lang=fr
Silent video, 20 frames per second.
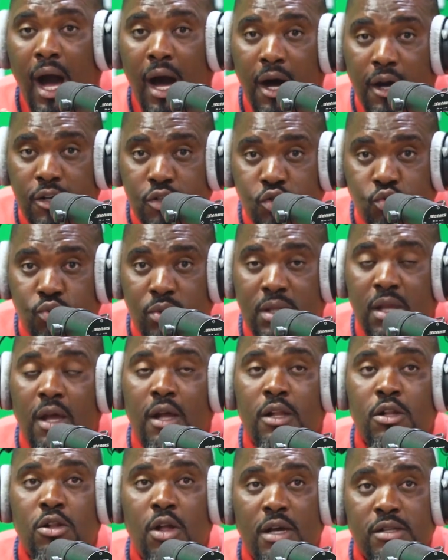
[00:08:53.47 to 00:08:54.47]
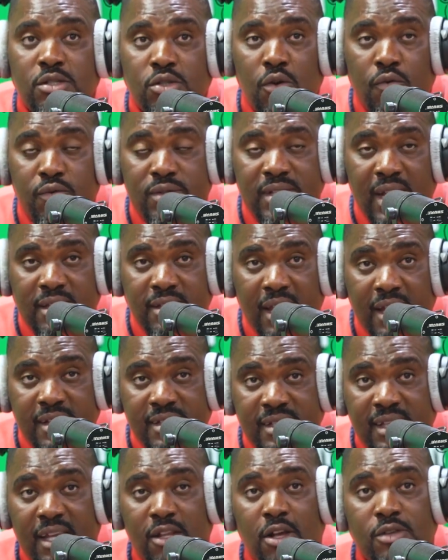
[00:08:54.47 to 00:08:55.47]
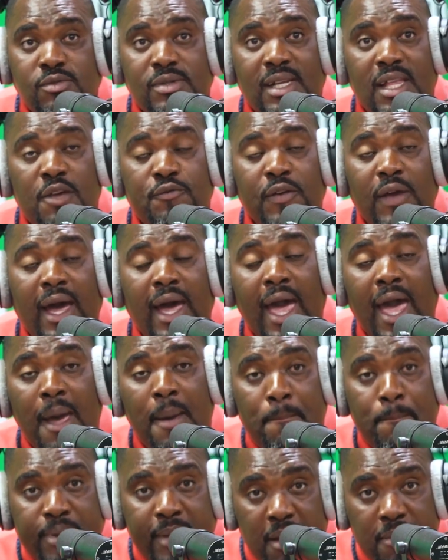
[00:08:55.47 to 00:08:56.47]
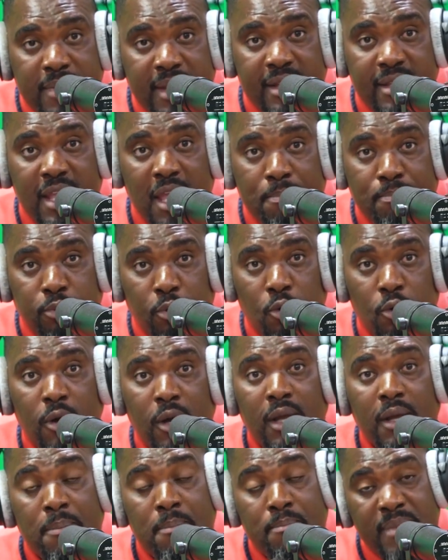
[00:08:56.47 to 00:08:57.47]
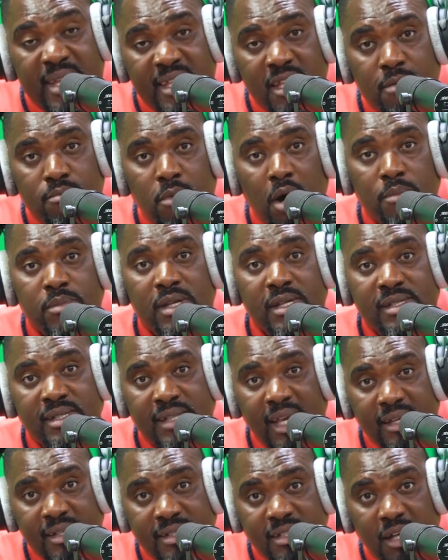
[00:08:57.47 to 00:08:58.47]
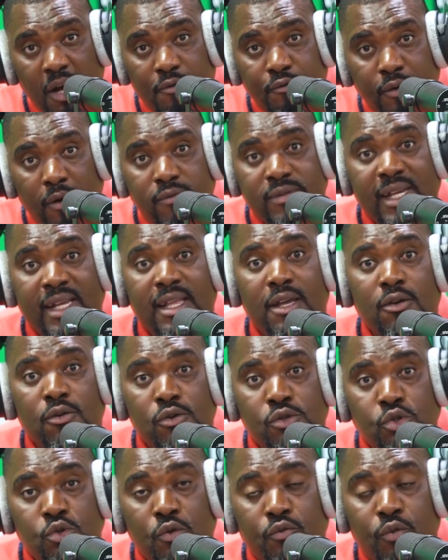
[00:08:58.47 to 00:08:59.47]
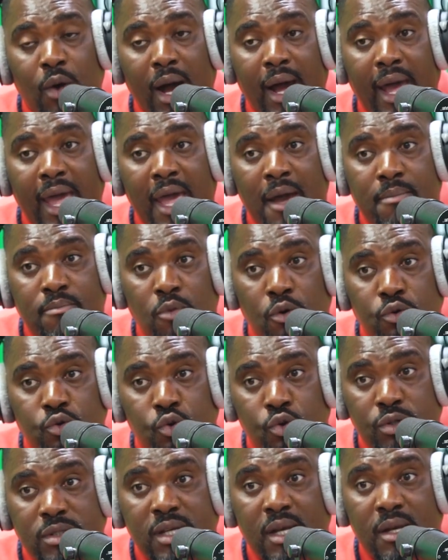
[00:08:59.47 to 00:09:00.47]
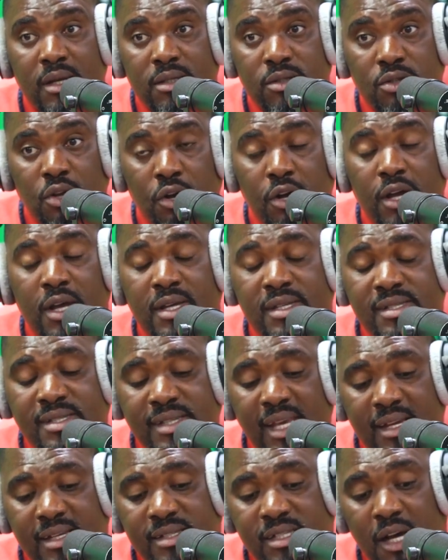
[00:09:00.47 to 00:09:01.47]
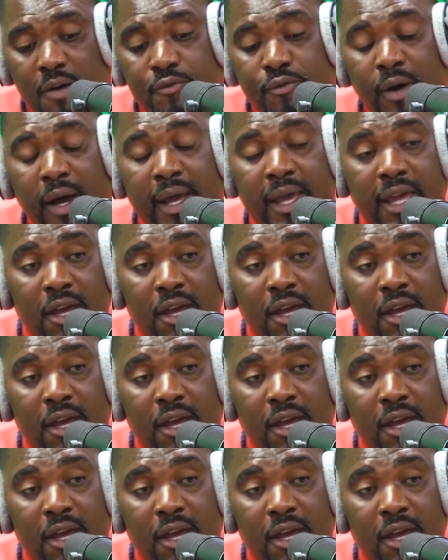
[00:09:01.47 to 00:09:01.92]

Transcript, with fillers: Ensuite, lorsque vous êtes inscrit, lorsque vous allez faire un premier dépôt minimum de 500 francs, vous allez recevoir un bonus de 500 francs.